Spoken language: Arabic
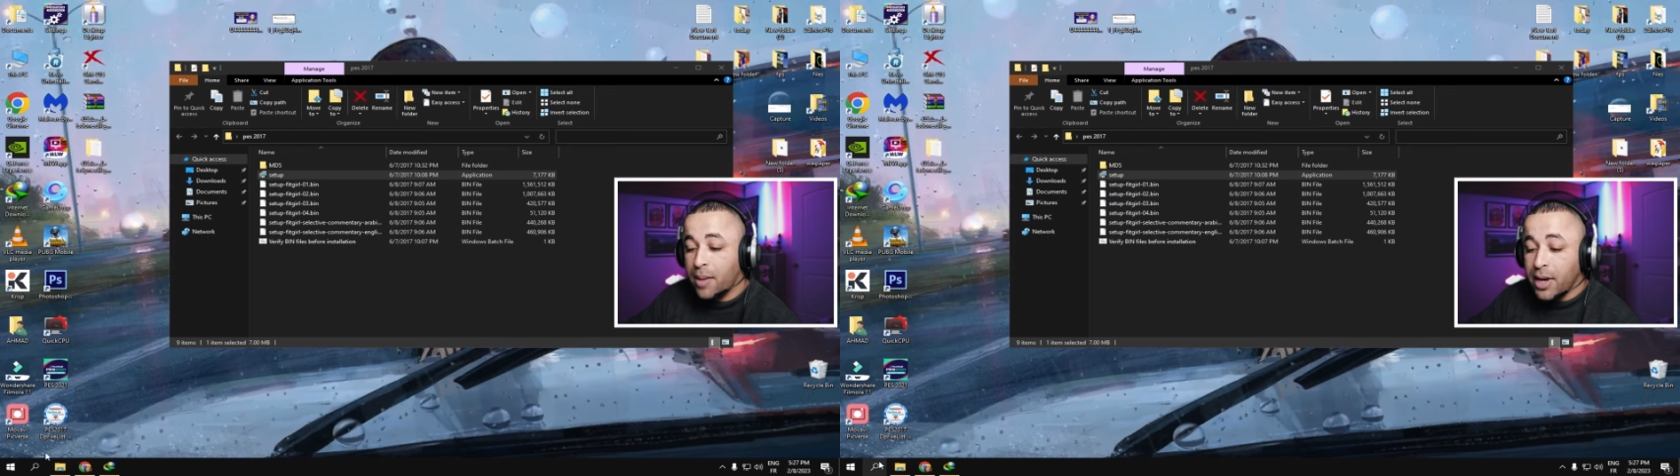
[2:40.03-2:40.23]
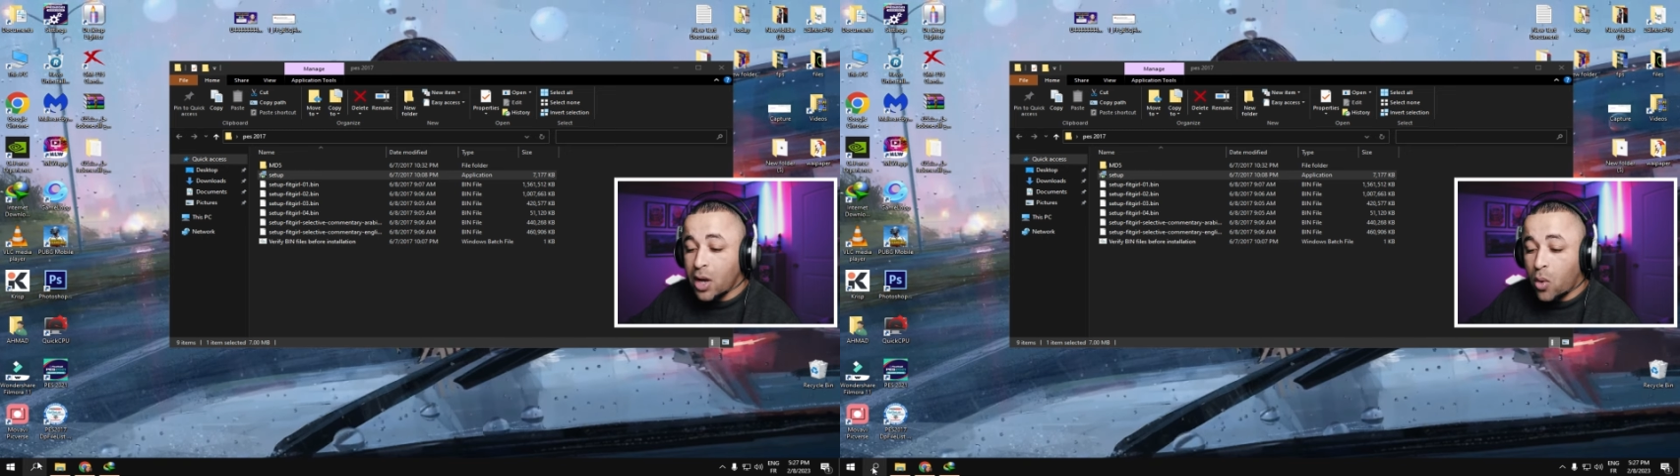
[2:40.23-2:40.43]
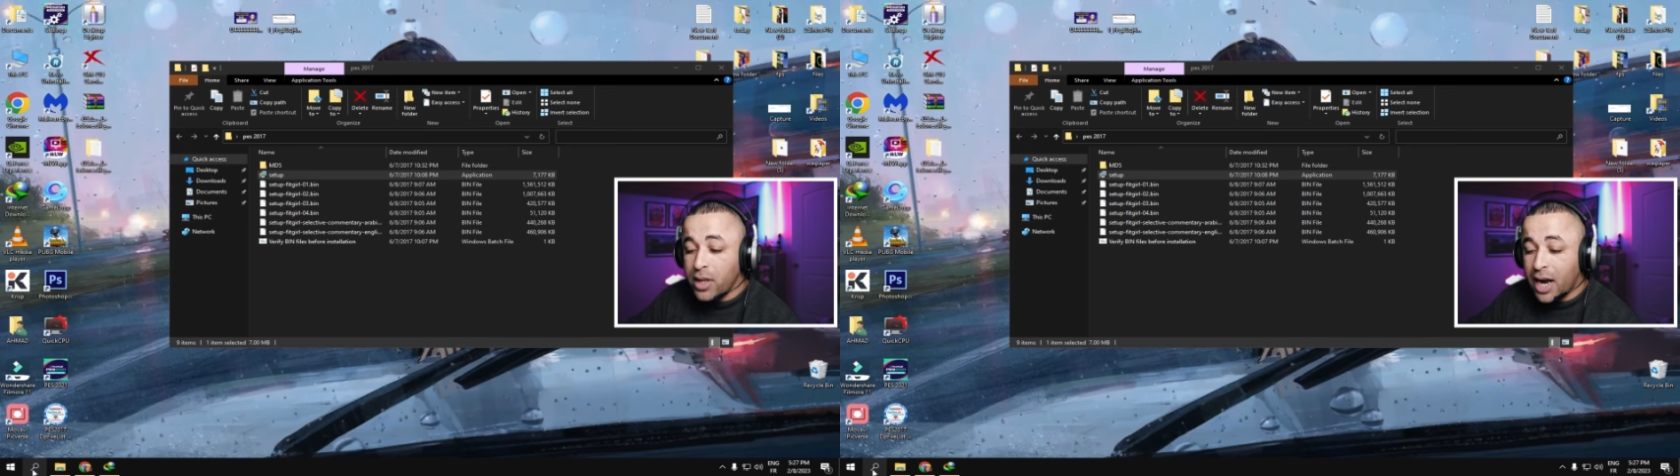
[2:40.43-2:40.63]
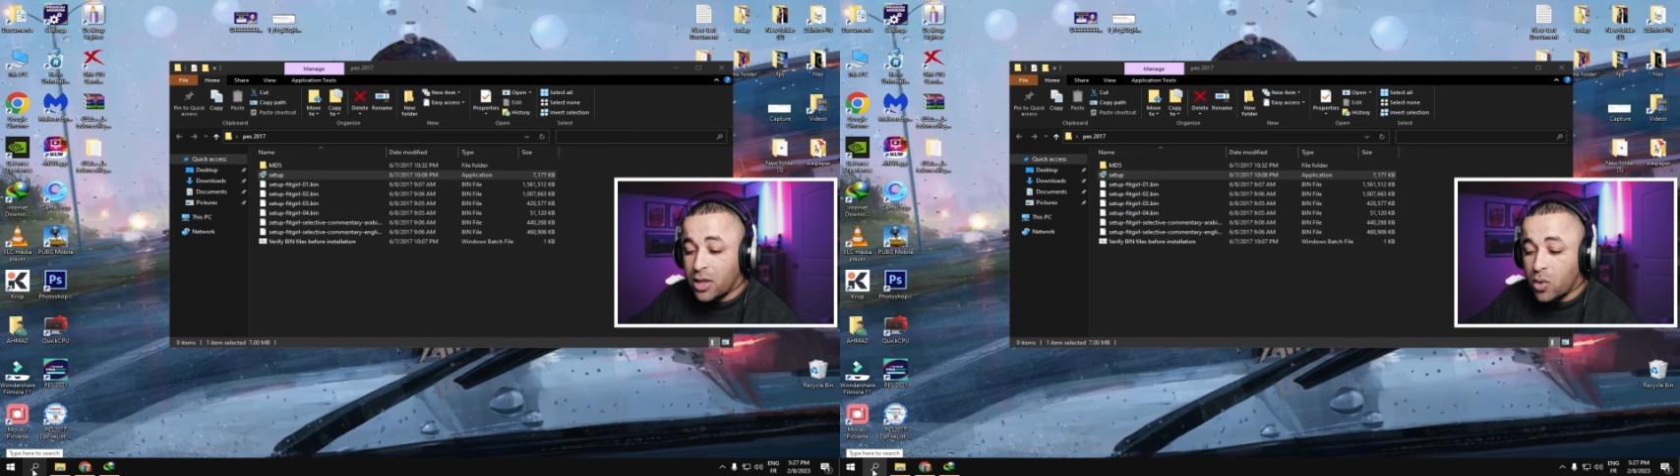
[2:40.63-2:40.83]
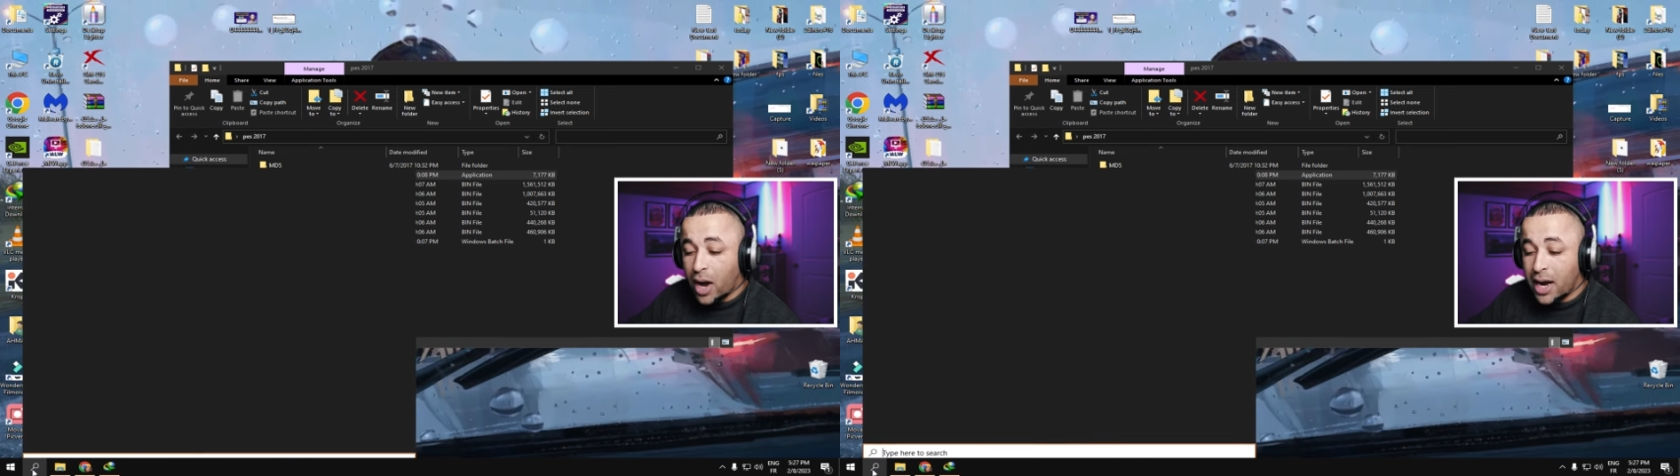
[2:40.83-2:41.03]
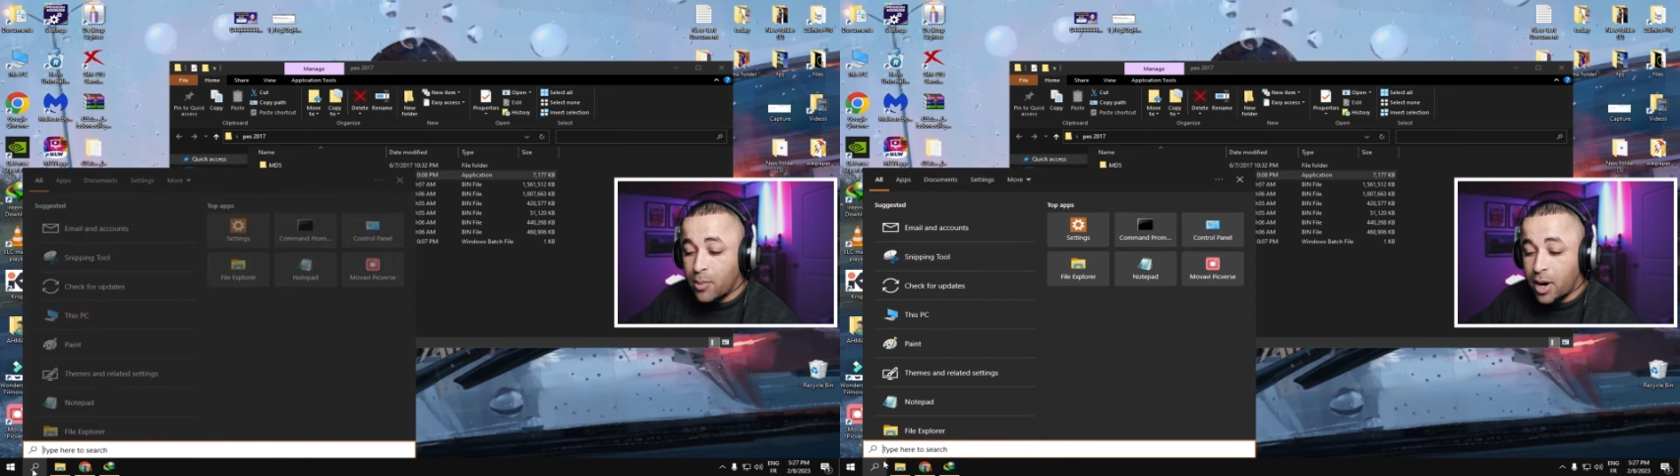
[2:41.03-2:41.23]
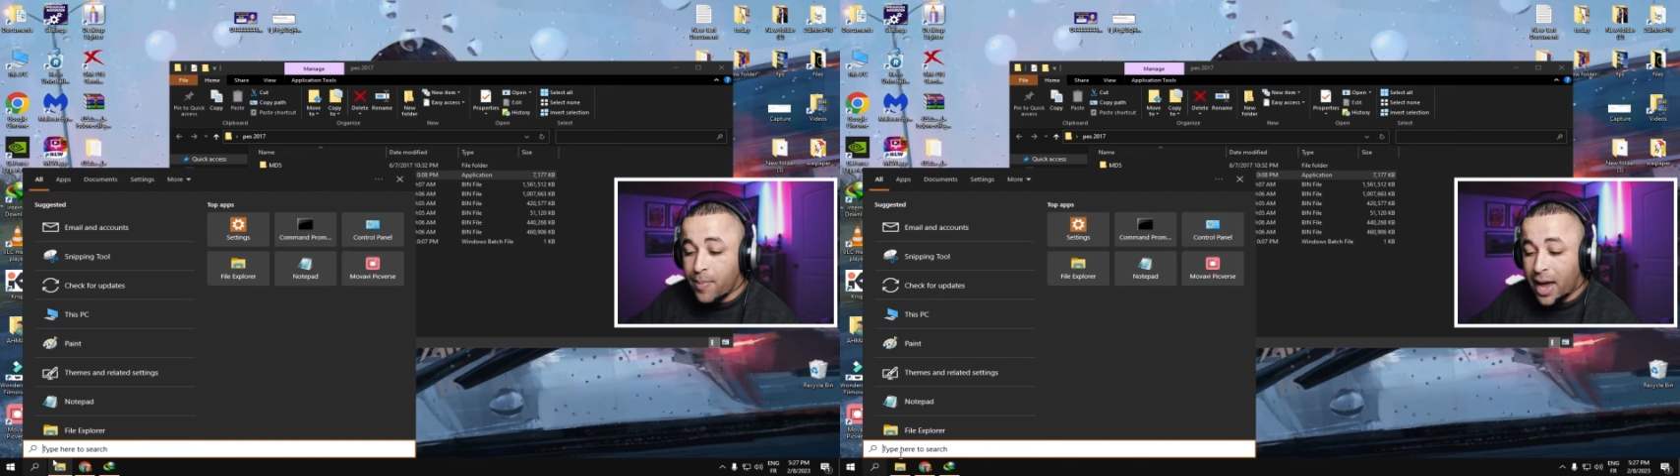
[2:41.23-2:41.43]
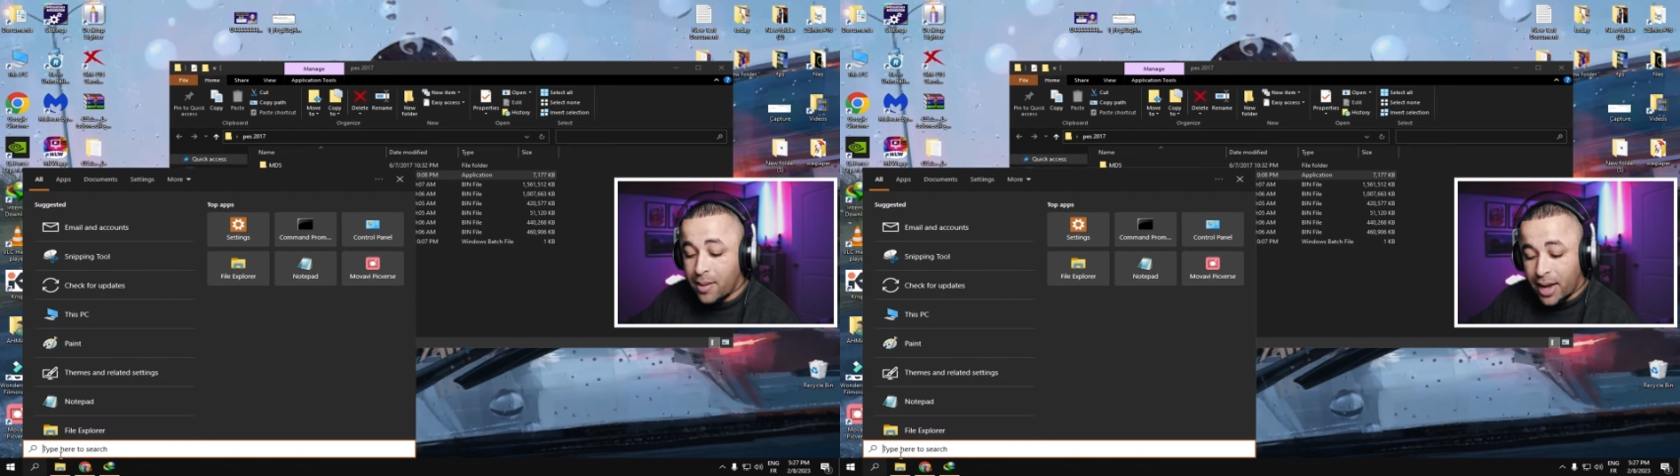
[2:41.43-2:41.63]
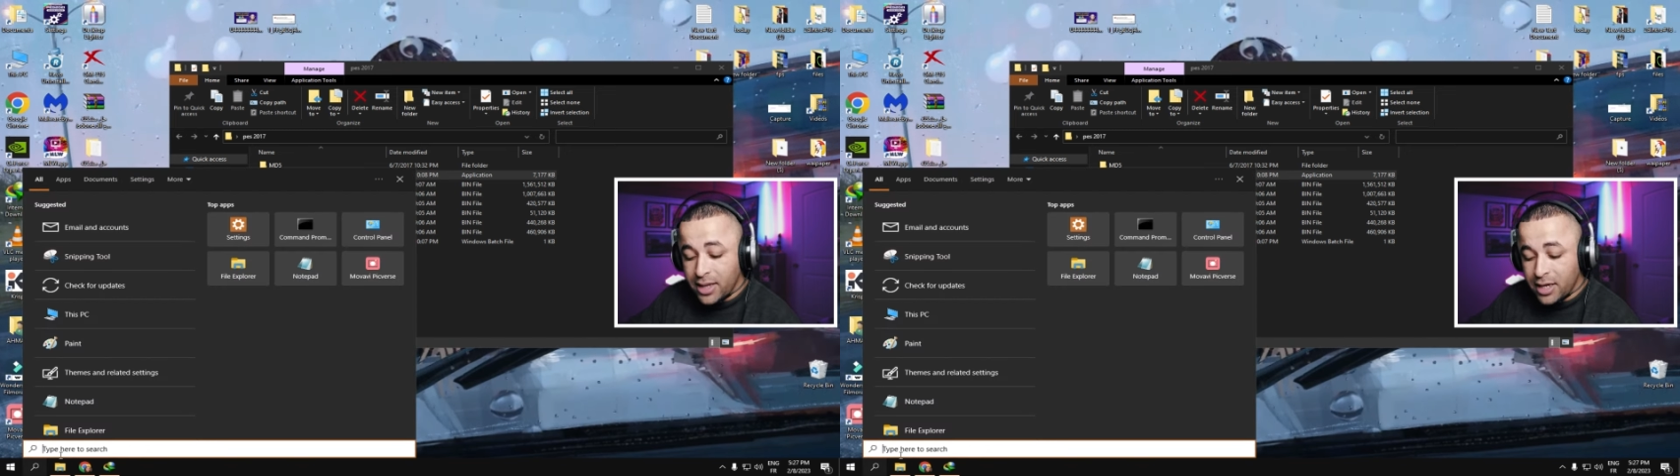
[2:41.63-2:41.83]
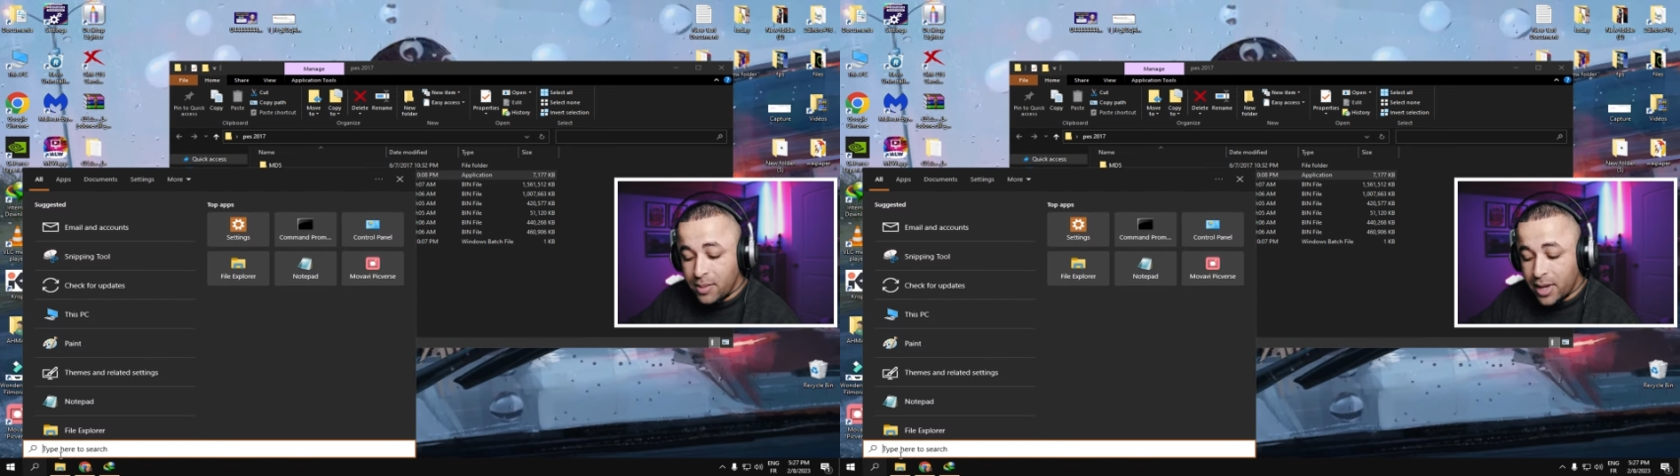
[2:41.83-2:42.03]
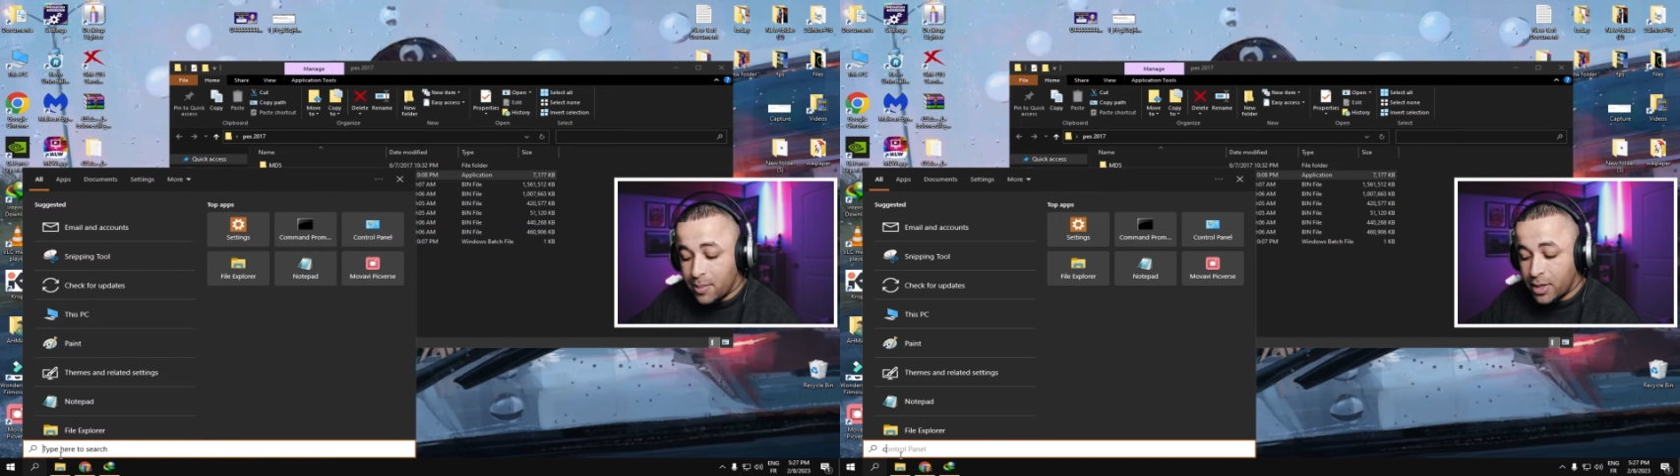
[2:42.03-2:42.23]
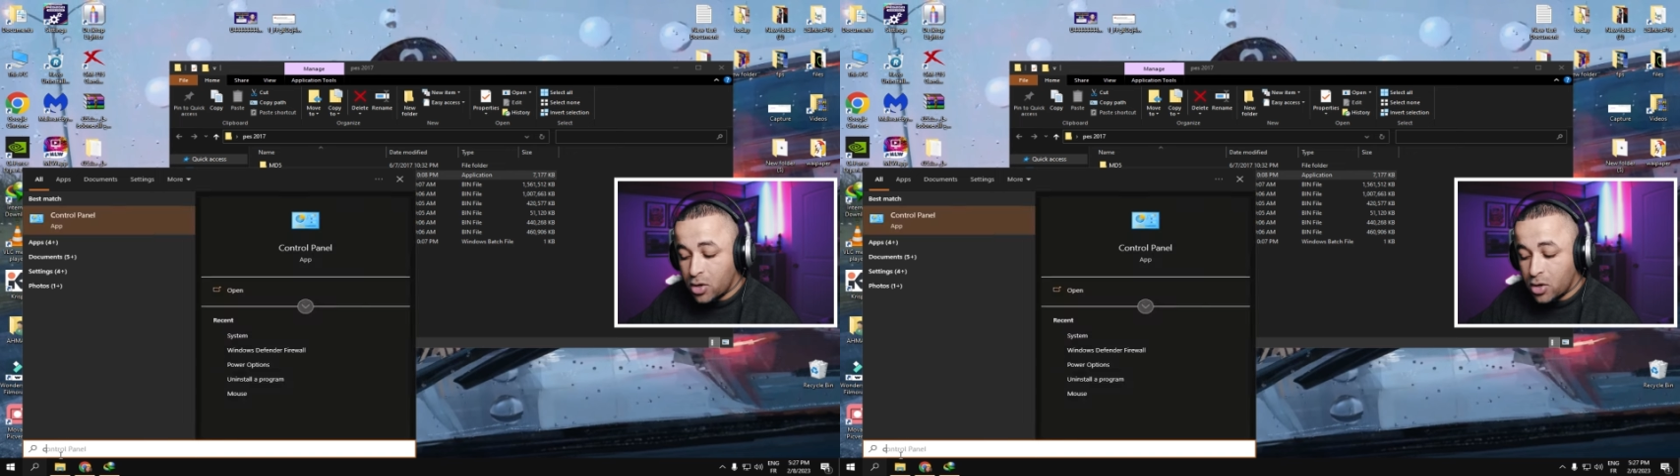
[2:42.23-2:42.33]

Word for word: كمان يا اخوان راح نروح على مربع البحث نكتب كلمه